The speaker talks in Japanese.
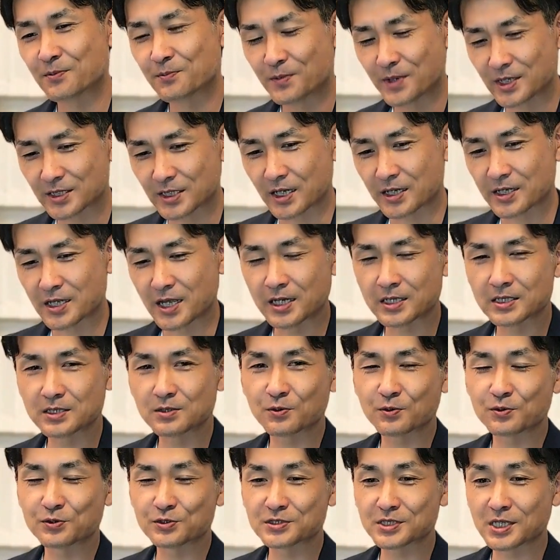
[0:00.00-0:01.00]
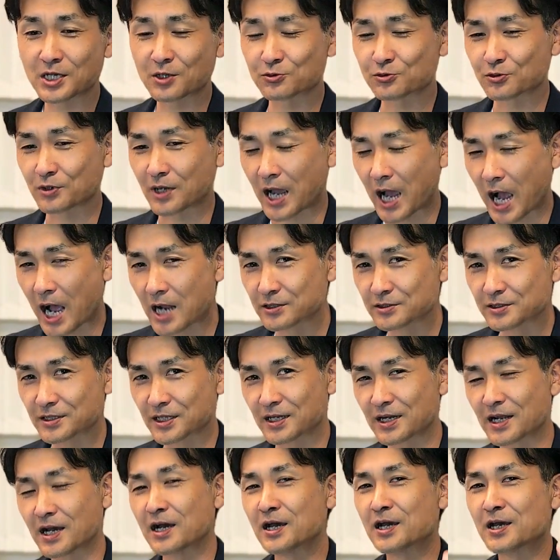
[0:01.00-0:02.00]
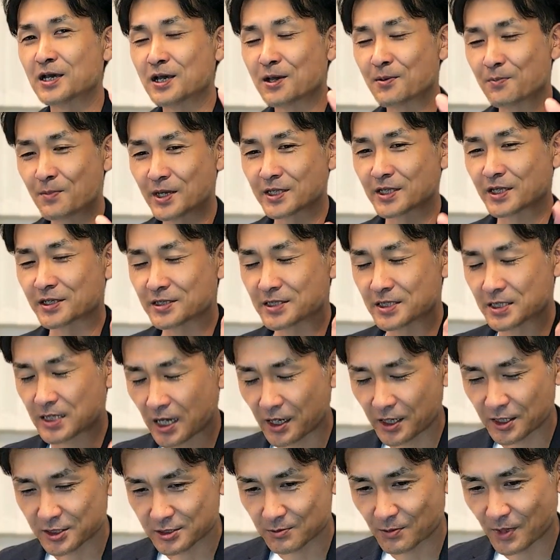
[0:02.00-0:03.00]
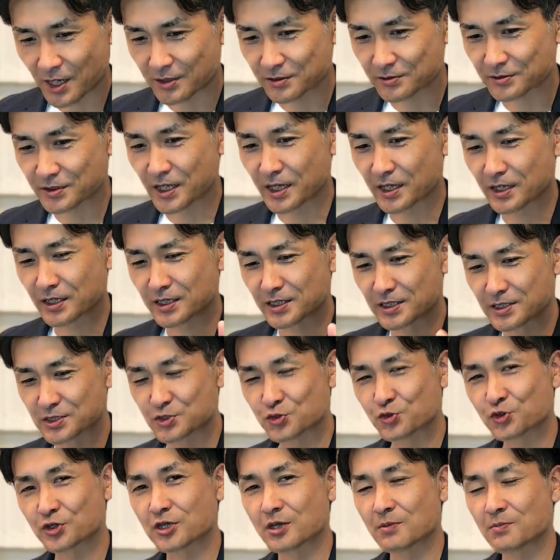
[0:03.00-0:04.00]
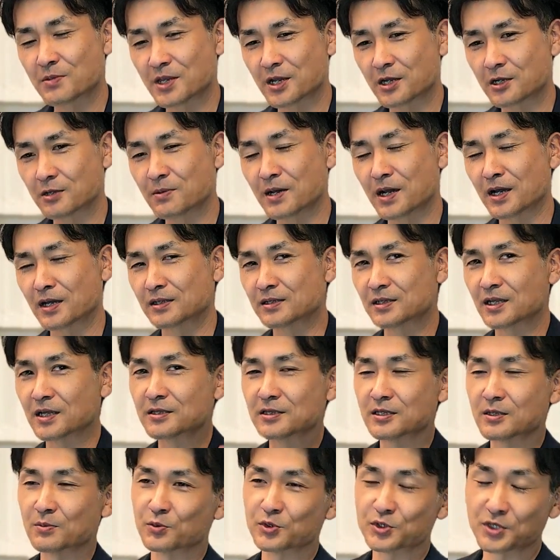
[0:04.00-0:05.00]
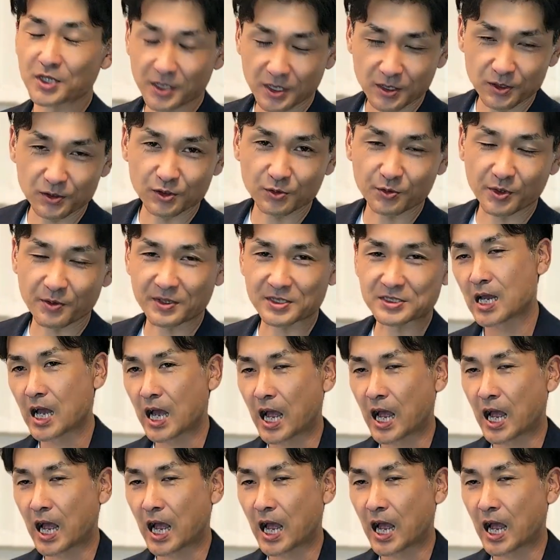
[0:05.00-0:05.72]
まだやり残したことがあるなら、まだにかげつもあるんで、一生懸命やれば何でもできると思います。